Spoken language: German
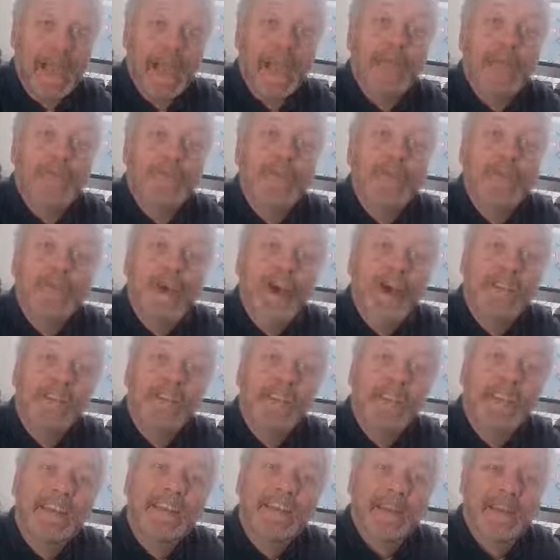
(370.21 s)
In New York
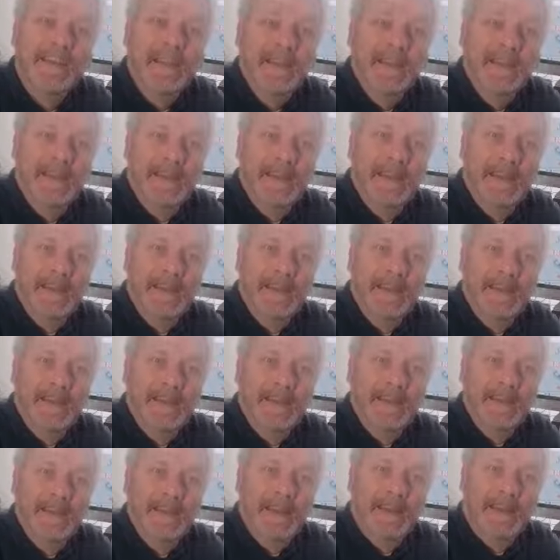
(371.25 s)
City
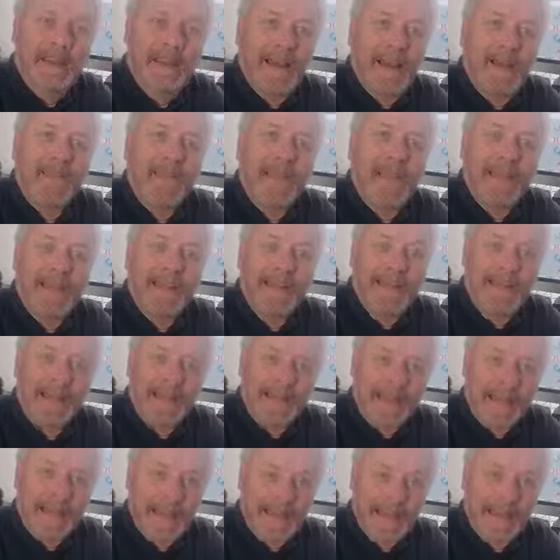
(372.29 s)
haben wir eine
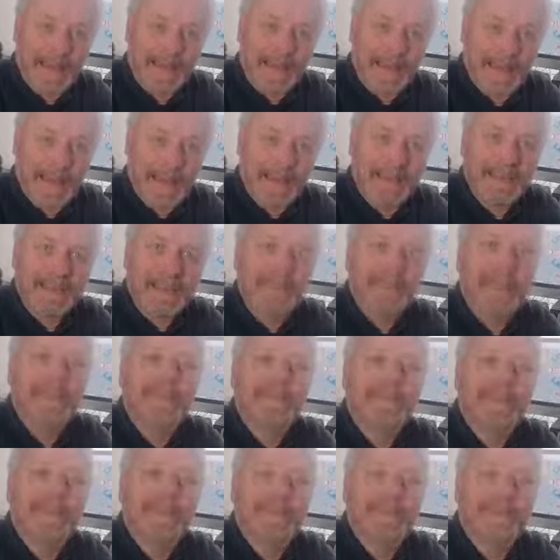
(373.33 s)
ganz, ganz
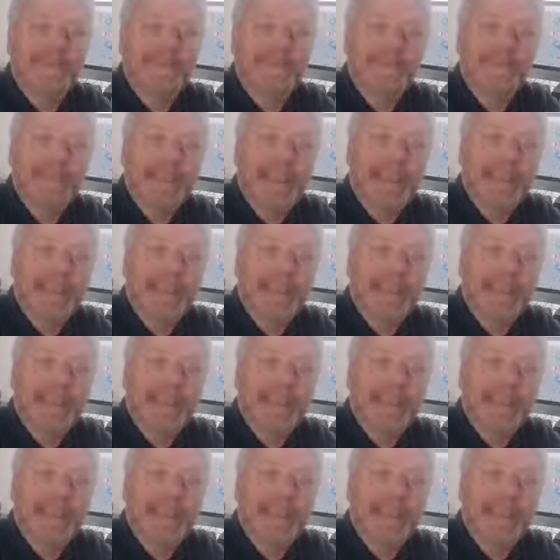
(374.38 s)
andere Situation.